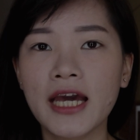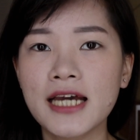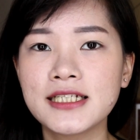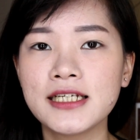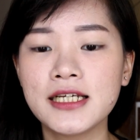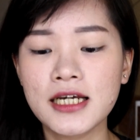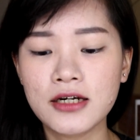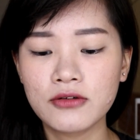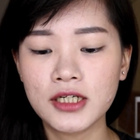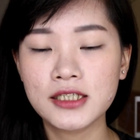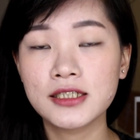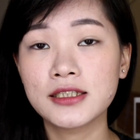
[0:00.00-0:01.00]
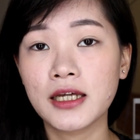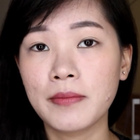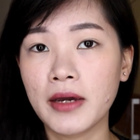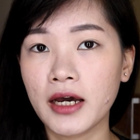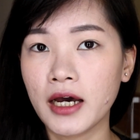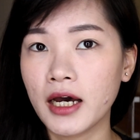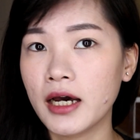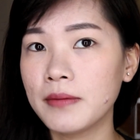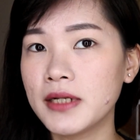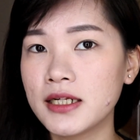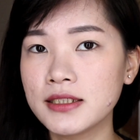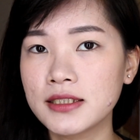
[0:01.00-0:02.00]
okay guys, ini aku udah selesai make
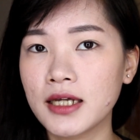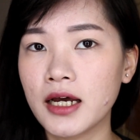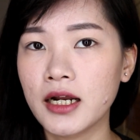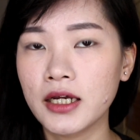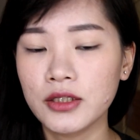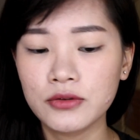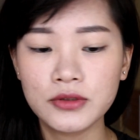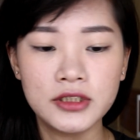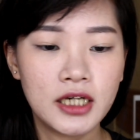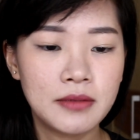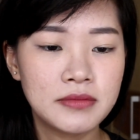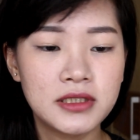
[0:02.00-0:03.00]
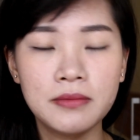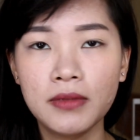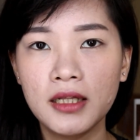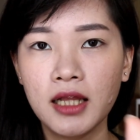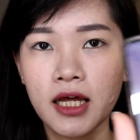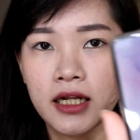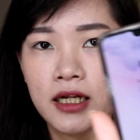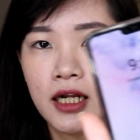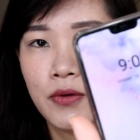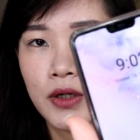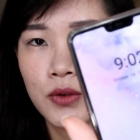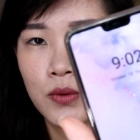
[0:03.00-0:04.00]
up dan sekarang itu jam 9 lewat